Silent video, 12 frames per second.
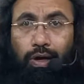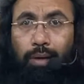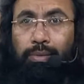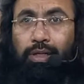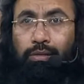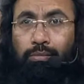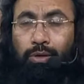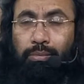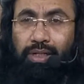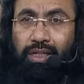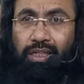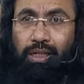
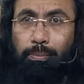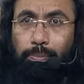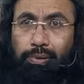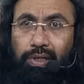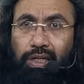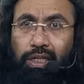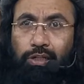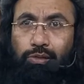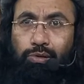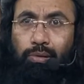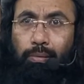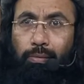अमीरमिन ने फिर
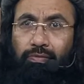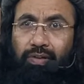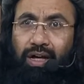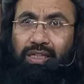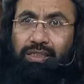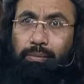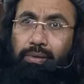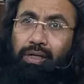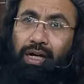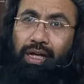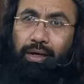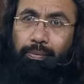इनको वहाँ से
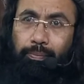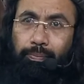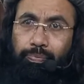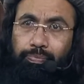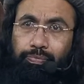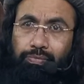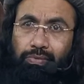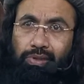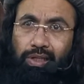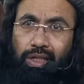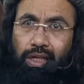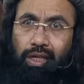भगाया
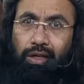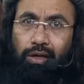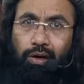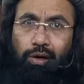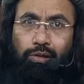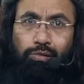और